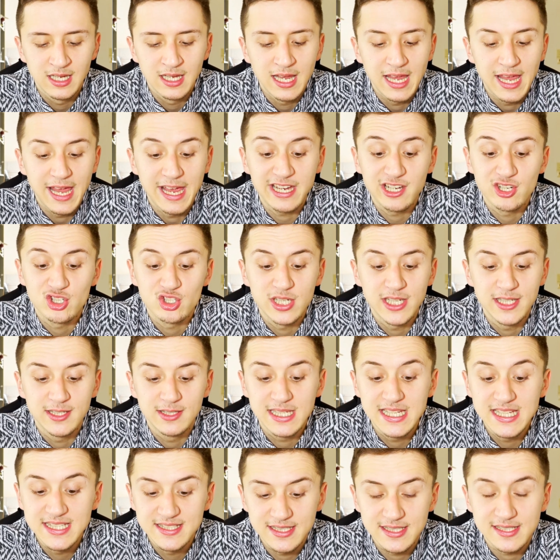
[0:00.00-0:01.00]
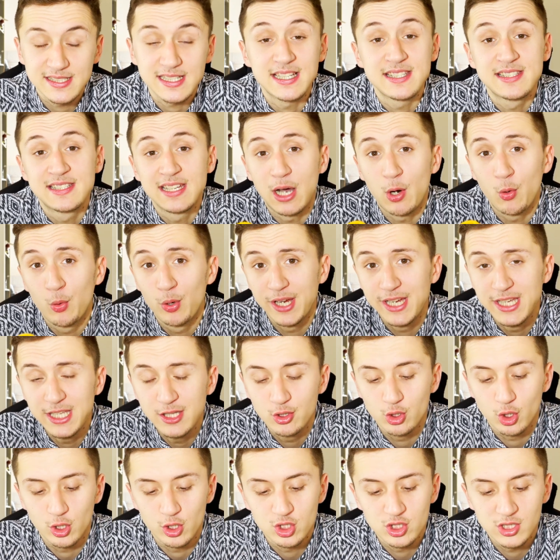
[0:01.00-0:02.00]
Hergestellt ist das Ganze auch in
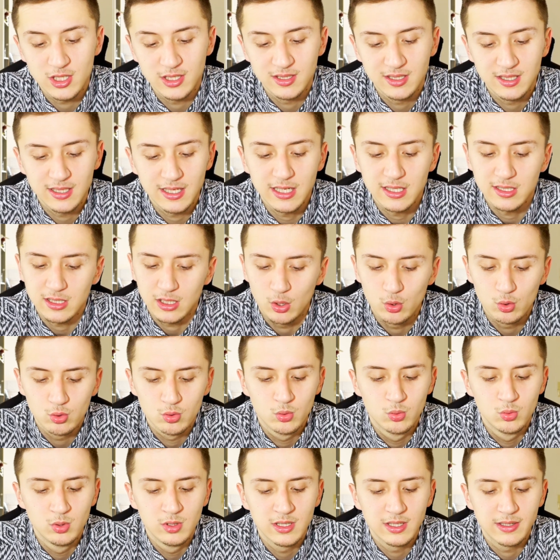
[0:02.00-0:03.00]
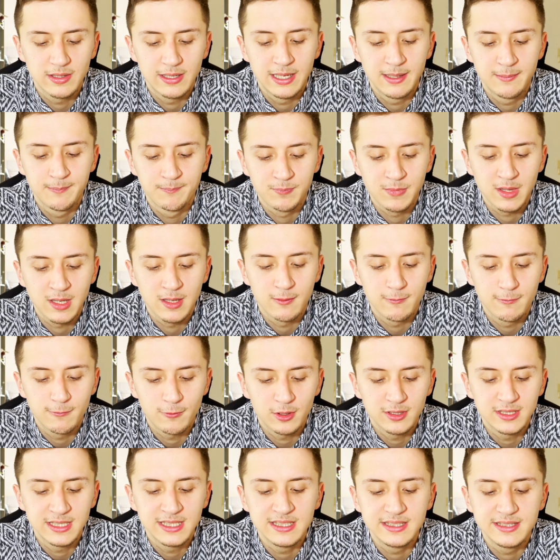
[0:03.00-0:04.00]
Deutschland direkt, auch cool. Ähm,
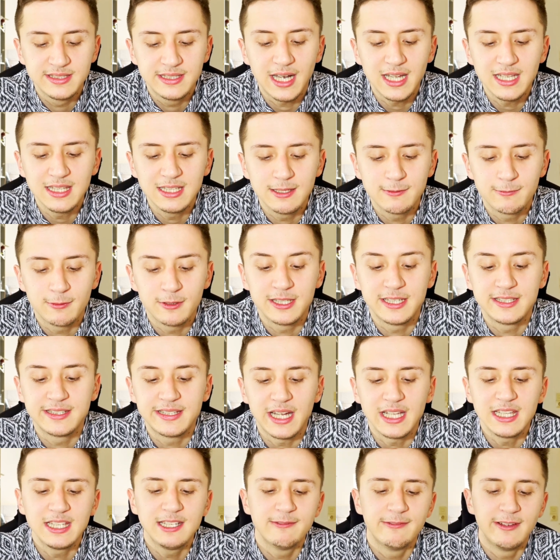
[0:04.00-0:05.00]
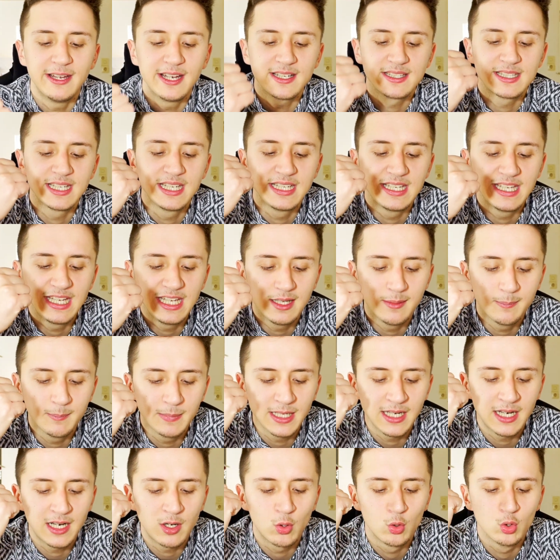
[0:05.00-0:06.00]
von, den Dalli, von der Dalli Werke
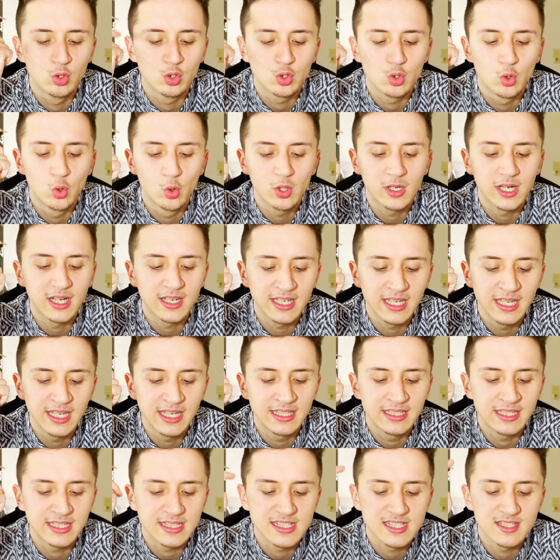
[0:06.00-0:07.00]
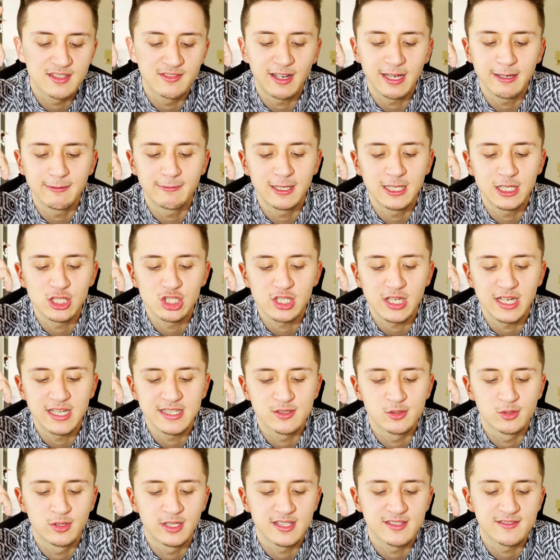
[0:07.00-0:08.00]
GmbH und Co. KG in der Zweifallerstraße
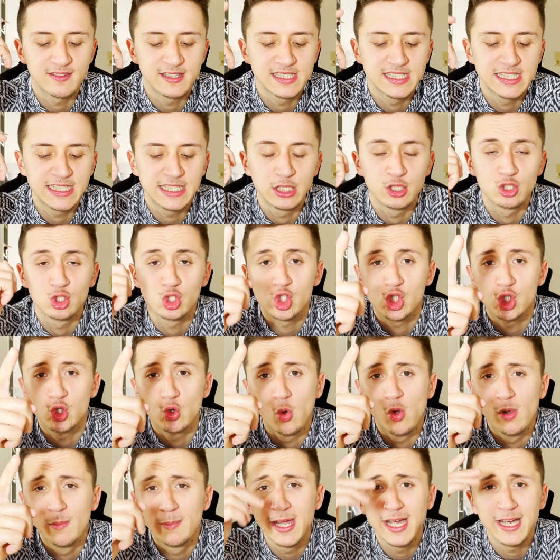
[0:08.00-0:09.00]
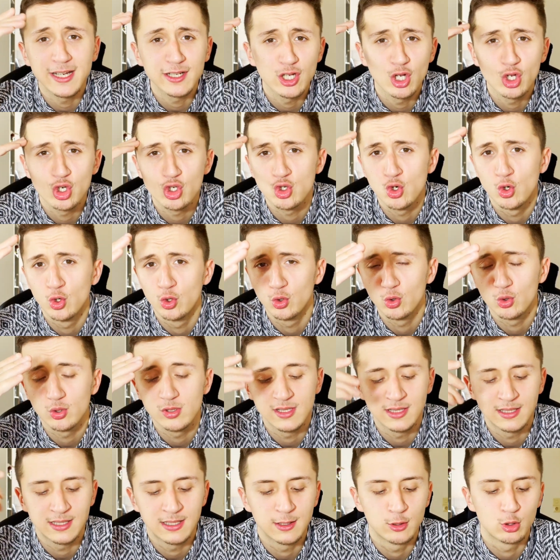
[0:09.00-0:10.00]
120 in Stolberg. Schöne Grüße
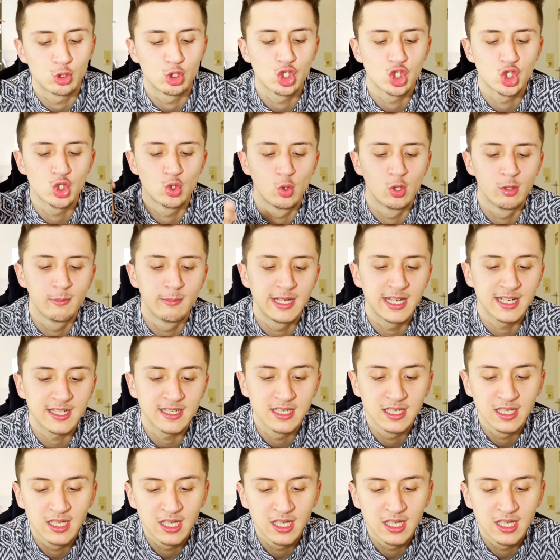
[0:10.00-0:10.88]
an eure Stolberg.